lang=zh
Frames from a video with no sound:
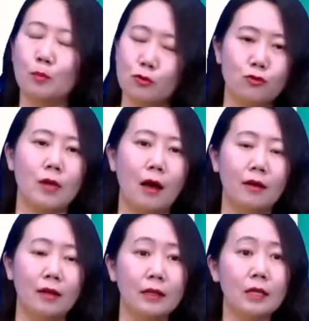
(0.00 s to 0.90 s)
不需要，
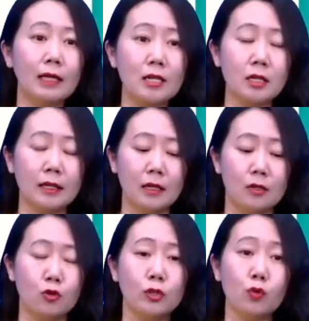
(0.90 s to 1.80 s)
因为它这里
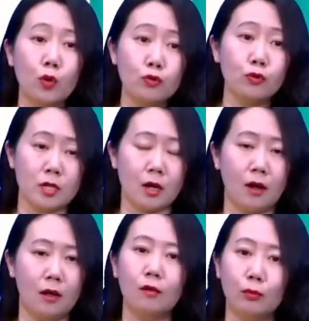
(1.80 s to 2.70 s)
说的是过去的事
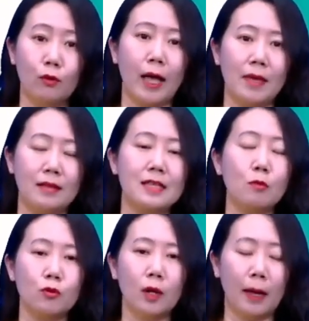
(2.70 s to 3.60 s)
儿。不用改变，咱
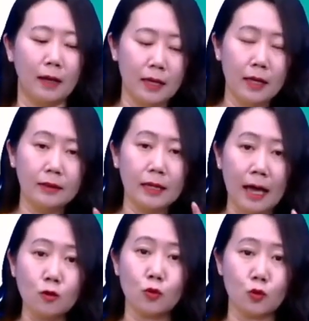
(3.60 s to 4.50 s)
不说了嘛。那
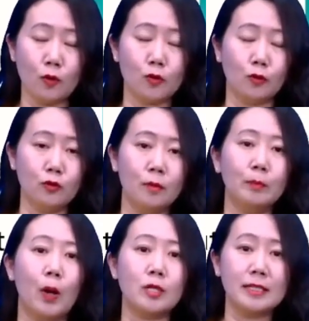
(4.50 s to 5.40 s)
两种状语从句
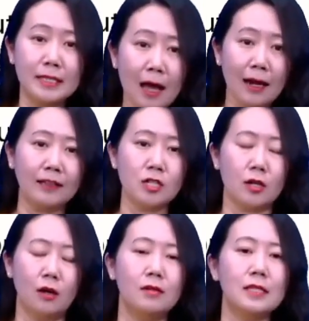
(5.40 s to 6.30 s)
表示将来的时
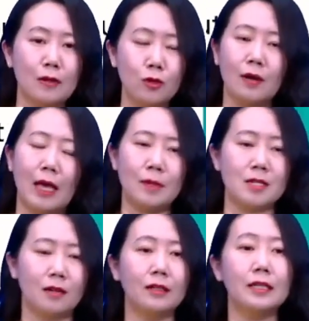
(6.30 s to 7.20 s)
候，才需要改变
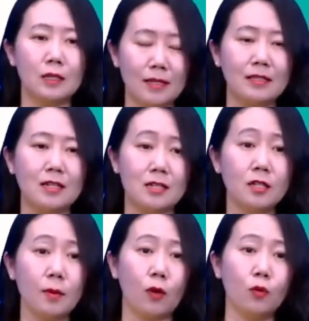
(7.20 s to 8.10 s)
成一般现在时。
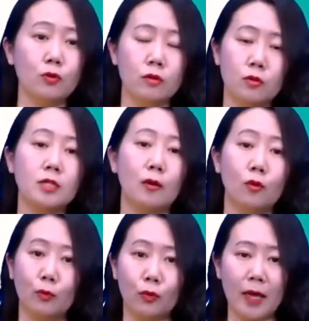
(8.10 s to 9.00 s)
这里表示过去，就正常
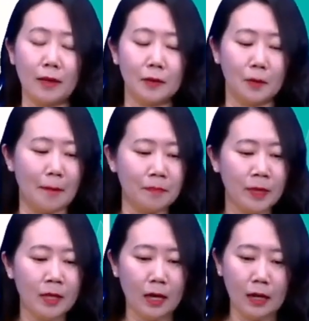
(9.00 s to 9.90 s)
用，不用变，对吧？
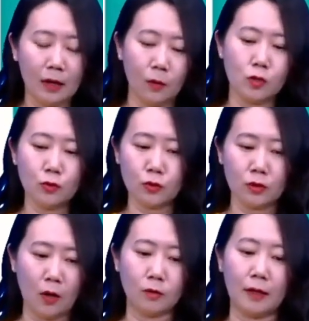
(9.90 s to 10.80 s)
好了，我一出去，
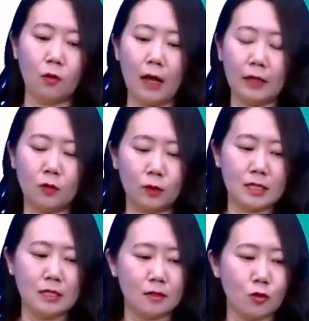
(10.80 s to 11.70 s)
然后我就把它都忘。了，因为我的
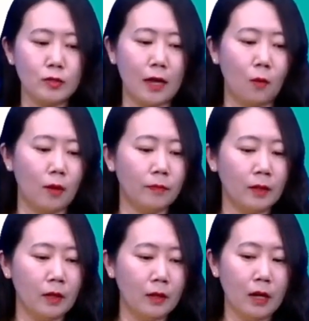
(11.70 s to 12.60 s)
妻子冲向了我，
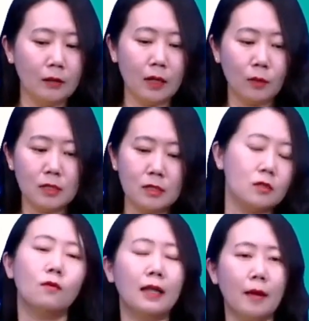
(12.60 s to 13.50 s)
然后呢，我的妻子
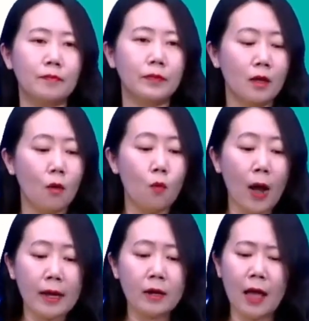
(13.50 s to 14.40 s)
就问
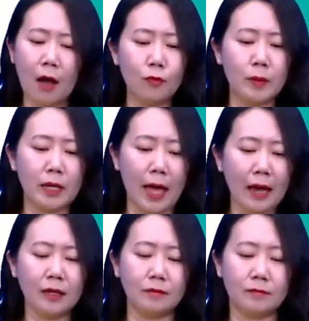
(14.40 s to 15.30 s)
了：“Where have you been
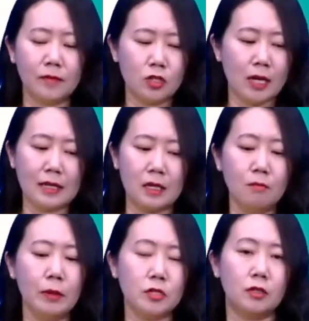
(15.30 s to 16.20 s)
hiding?” She asked
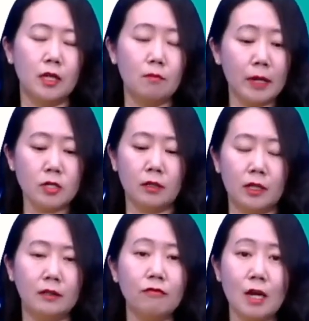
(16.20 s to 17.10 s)
impatient
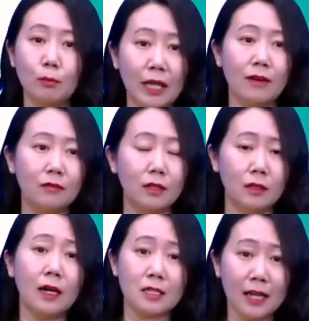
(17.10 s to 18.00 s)
impatiently. 她非常不耐烦的问：“
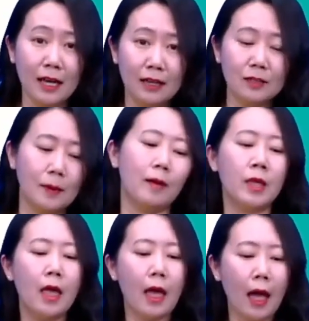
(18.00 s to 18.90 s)
你哪儿去了？”是
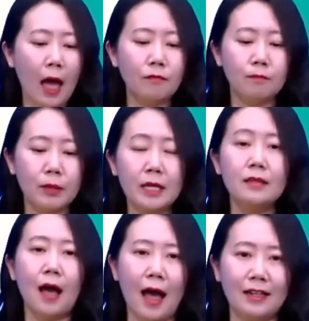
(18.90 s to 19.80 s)
吧？Have
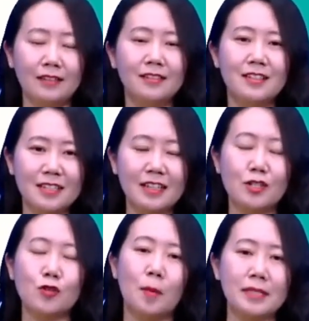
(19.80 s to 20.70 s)
been hiding，这个
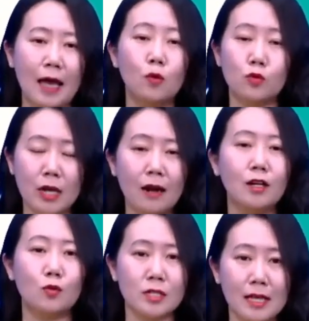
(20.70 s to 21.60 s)
是我们在五十二
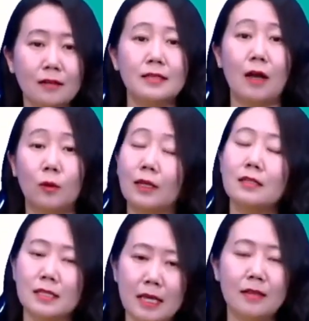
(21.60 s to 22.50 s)
课、五十三课讲过的
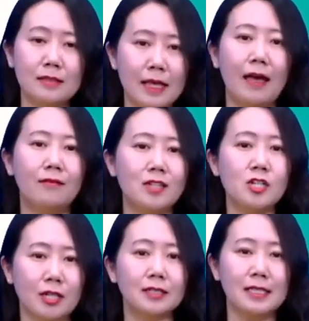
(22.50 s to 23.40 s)
现在
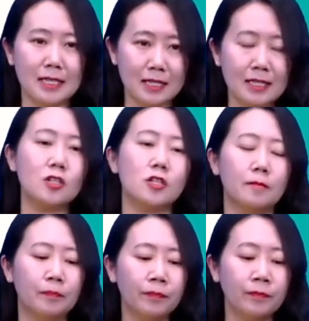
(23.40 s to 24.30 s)
完成进行时，